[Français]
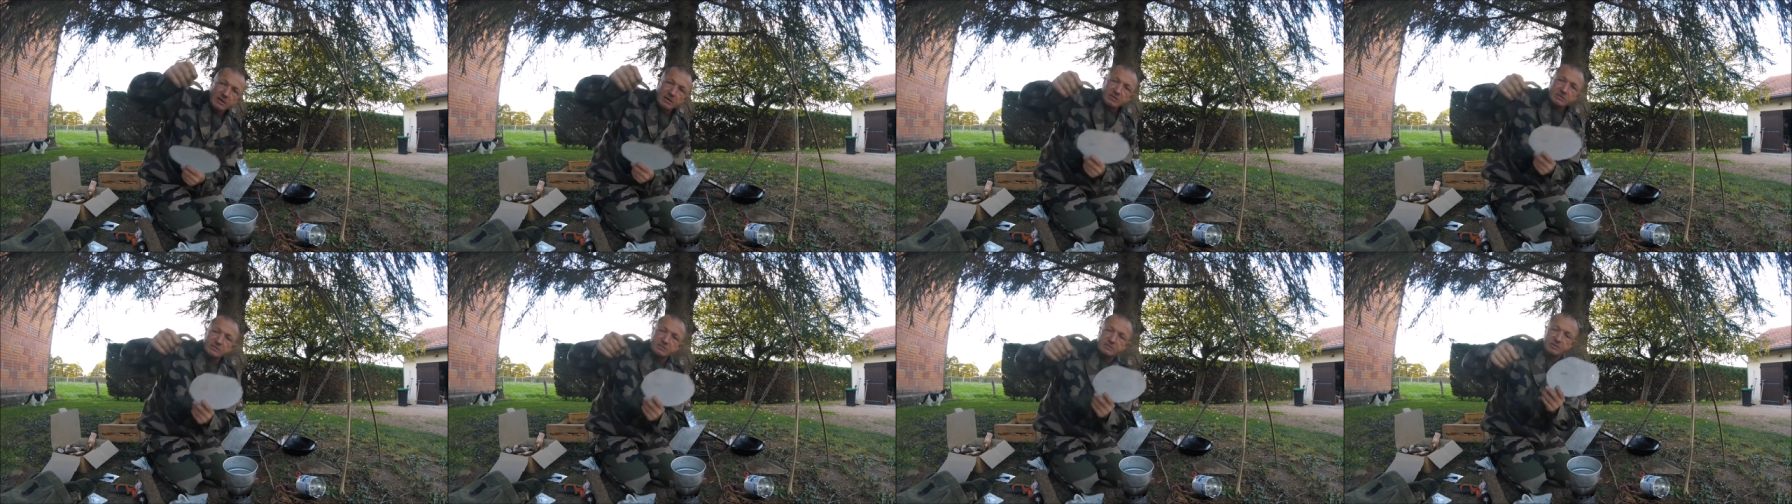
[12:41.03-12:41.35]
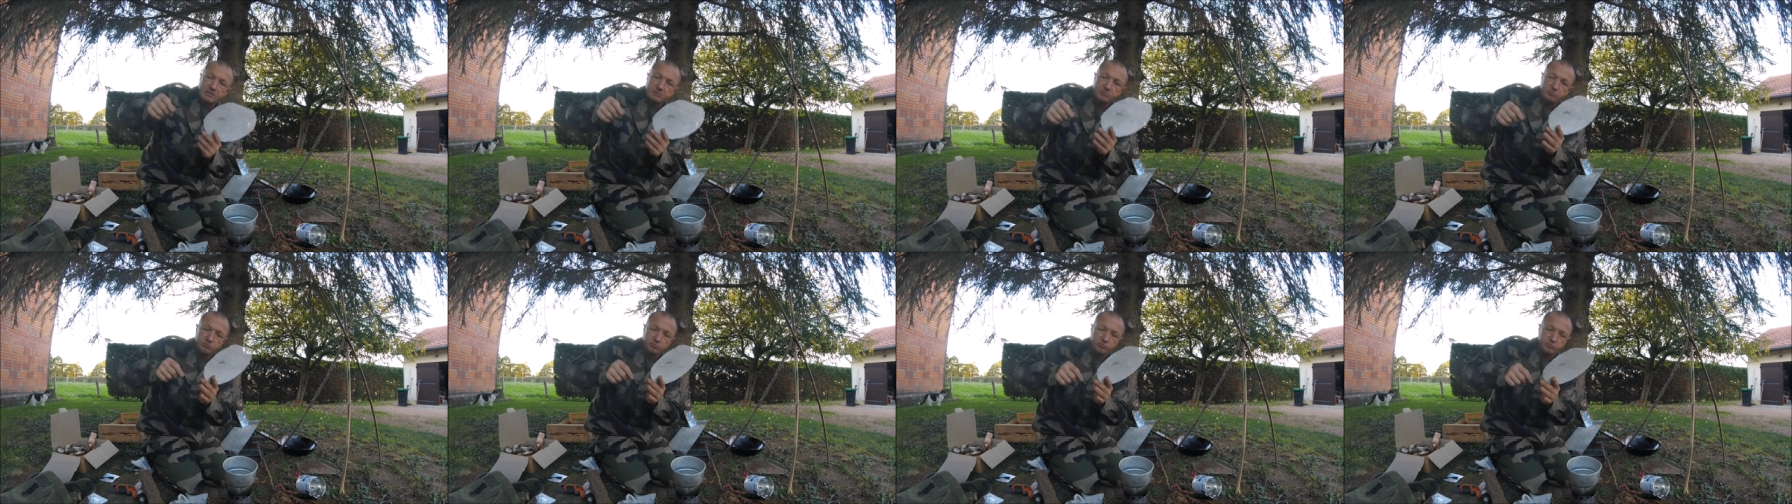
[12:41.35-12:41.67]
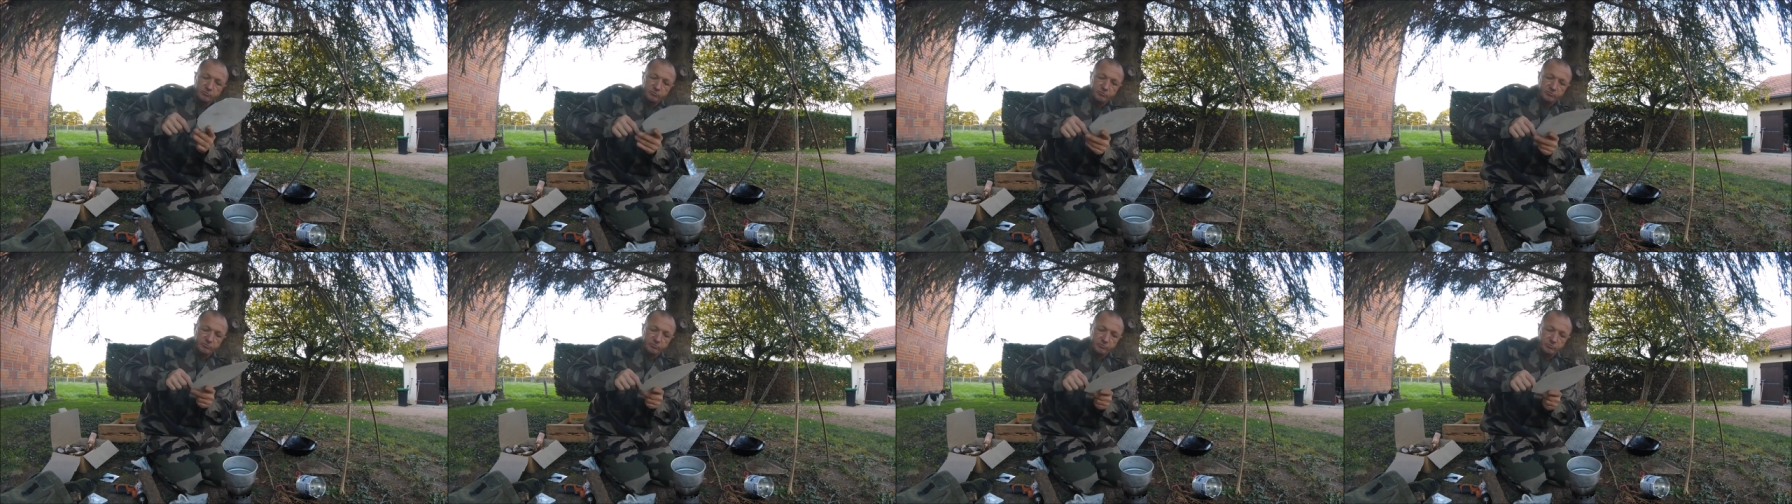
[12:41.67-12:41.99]
C'est
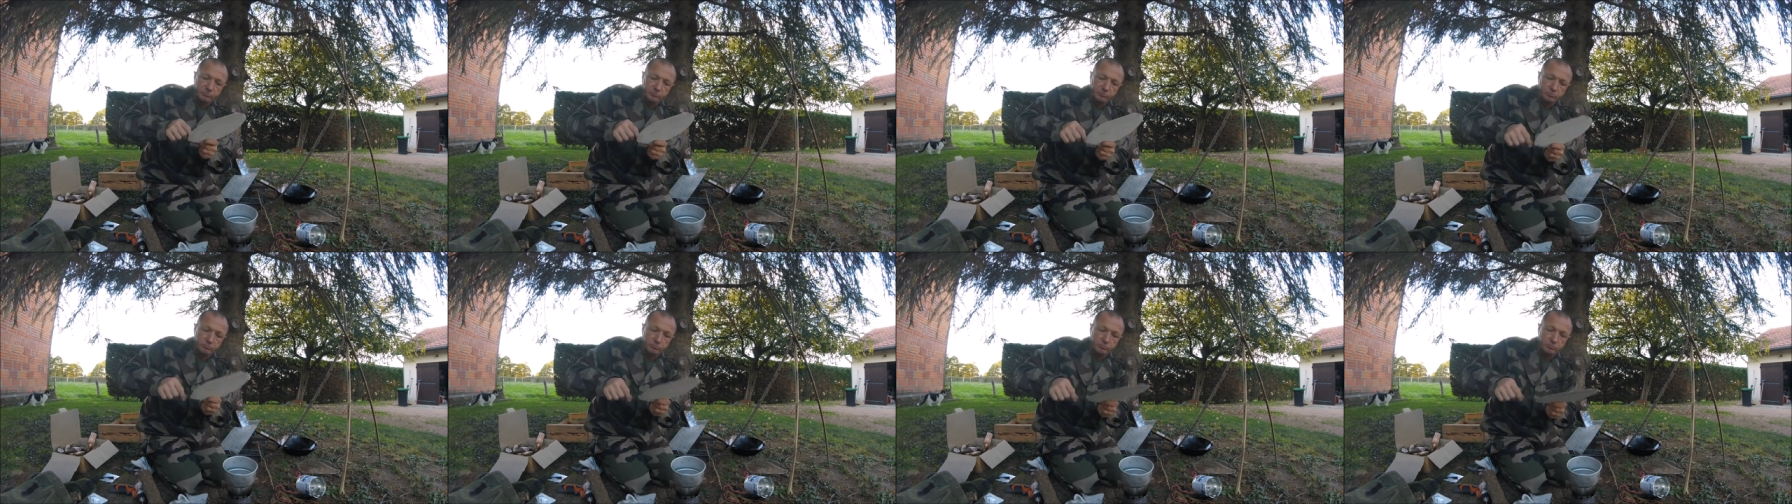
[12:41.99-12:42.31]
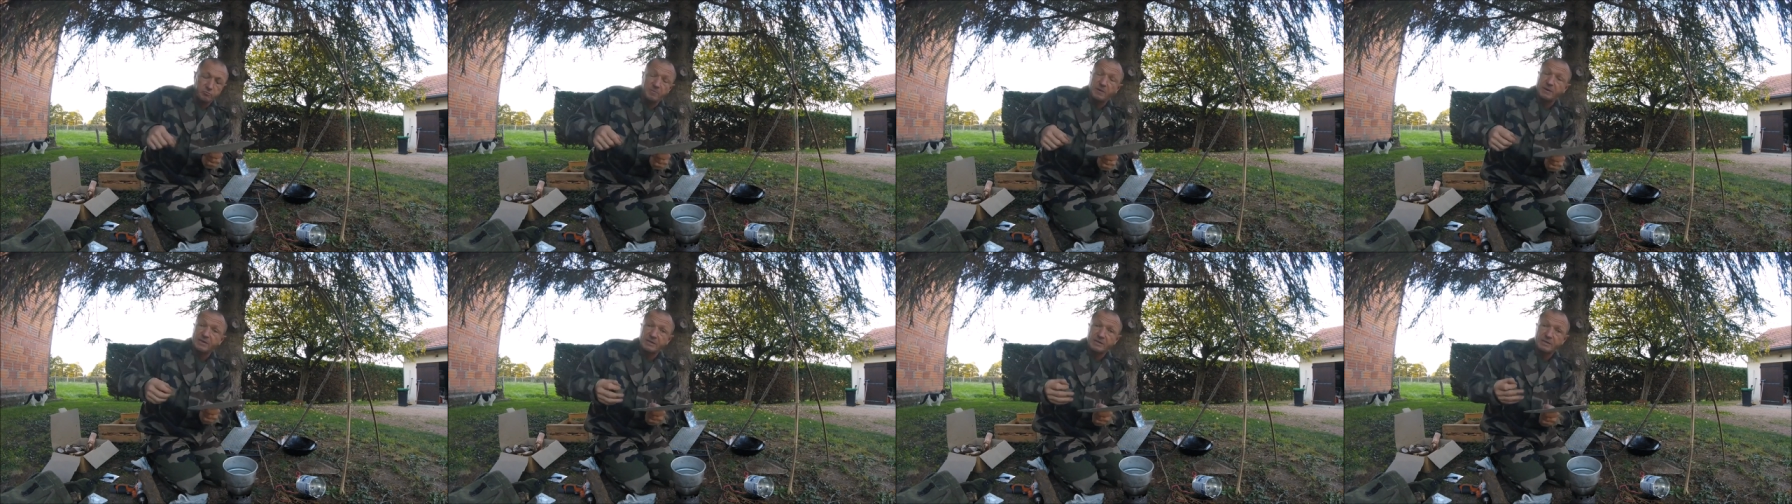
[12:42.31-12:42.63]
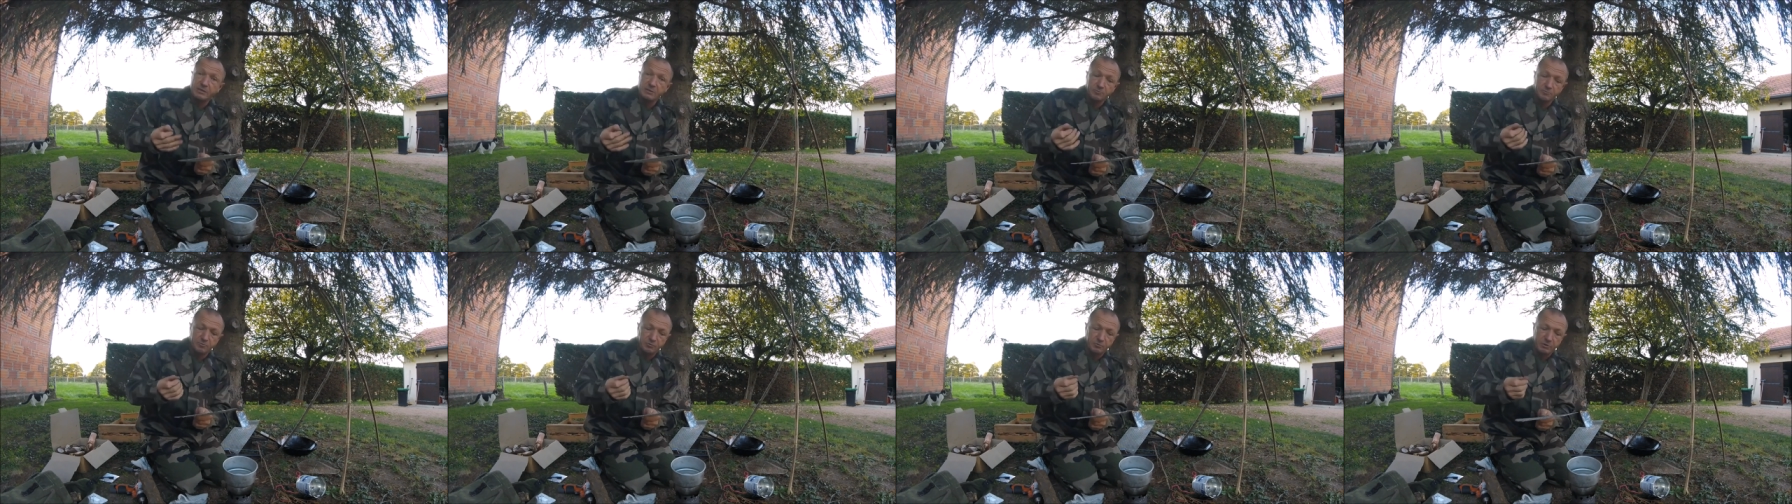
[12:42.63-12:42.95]
du, du, bas de
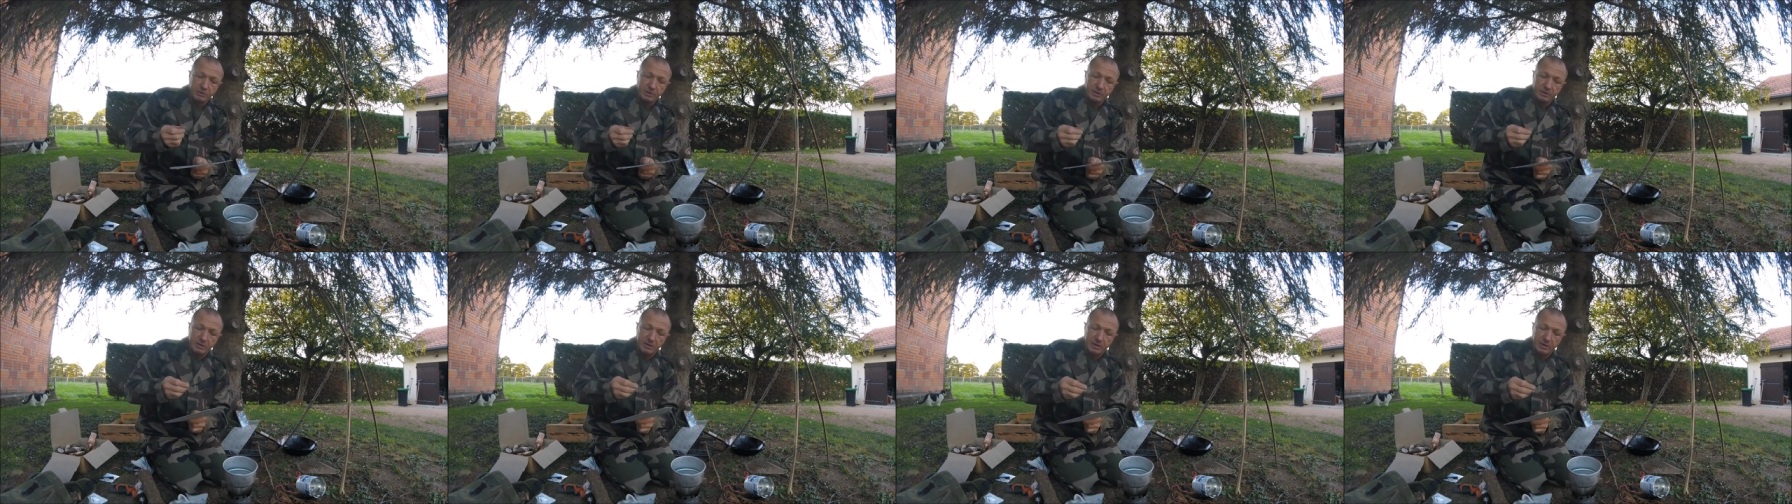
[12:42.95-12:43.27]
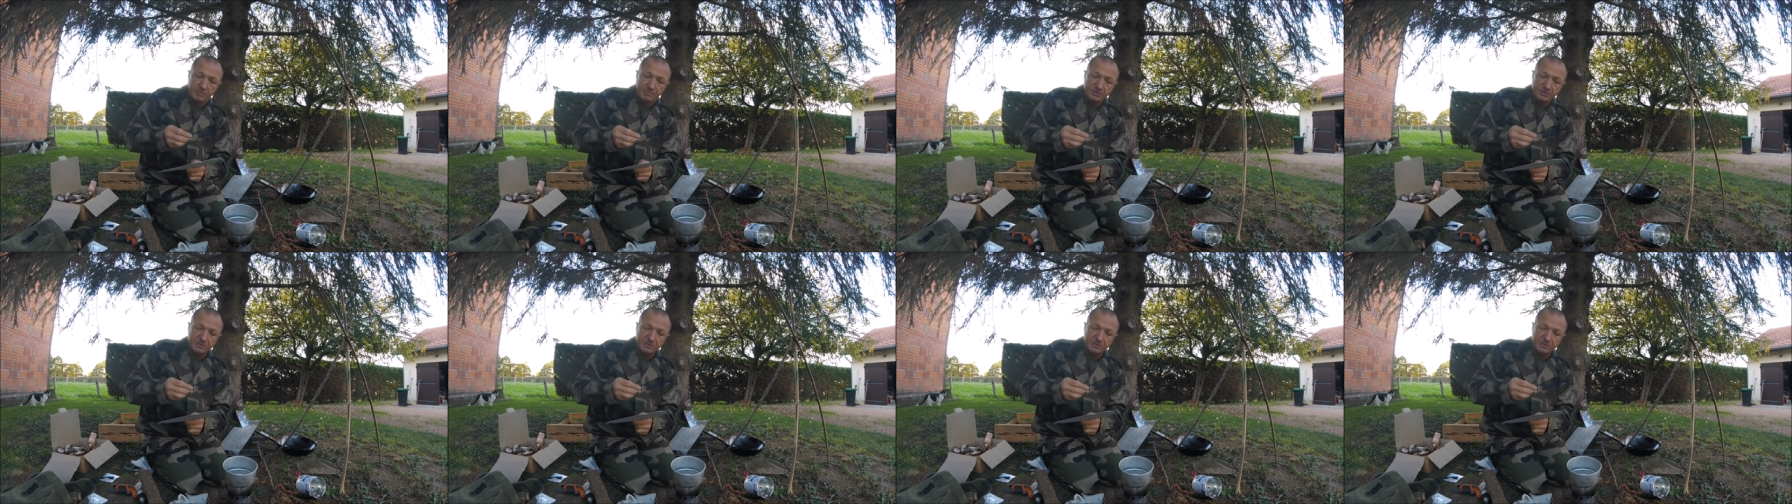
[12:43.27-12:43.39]
ligne pour la,